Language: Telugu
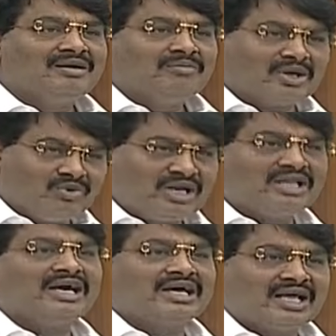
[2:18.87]
మన ఊరు
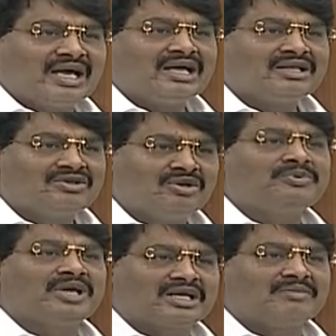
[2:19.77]
అదే కదా
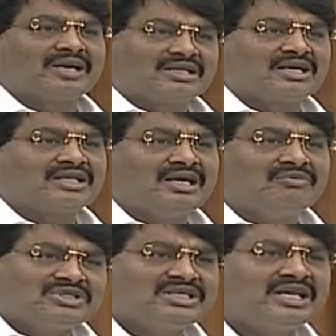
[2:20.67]
తిరుపతే కదా మనందరిది
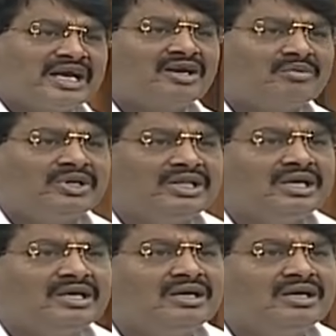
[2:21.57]
విజనరీ ఎక్కడ పోయింది